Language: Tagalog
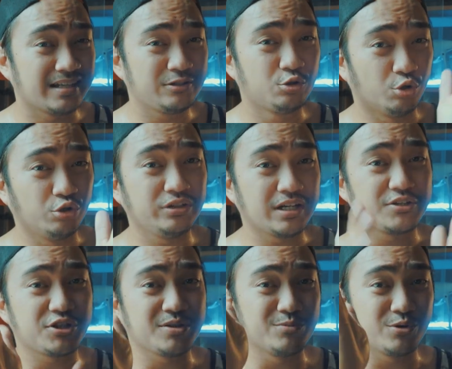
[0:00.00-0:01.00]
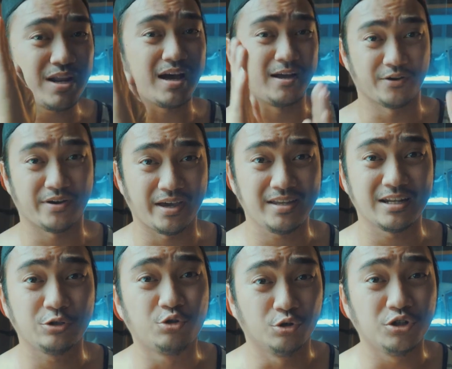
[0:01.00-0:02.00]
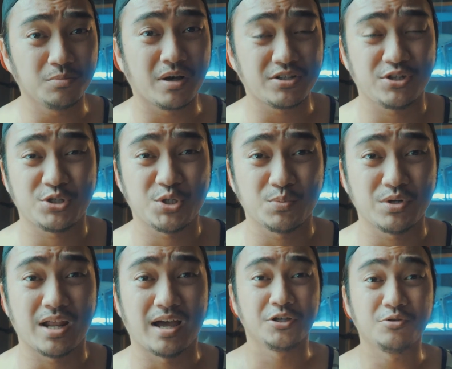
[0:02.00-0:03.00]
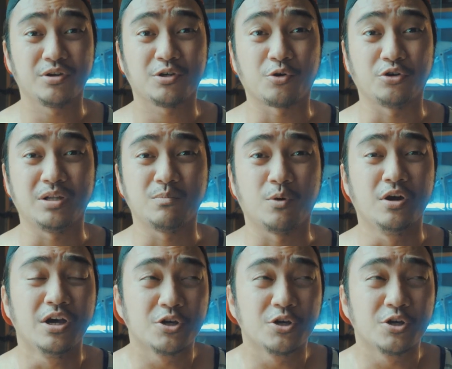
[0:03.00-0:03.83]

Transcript: na doon nagsimula. Okay? Na doon magsisimula yung recording mo.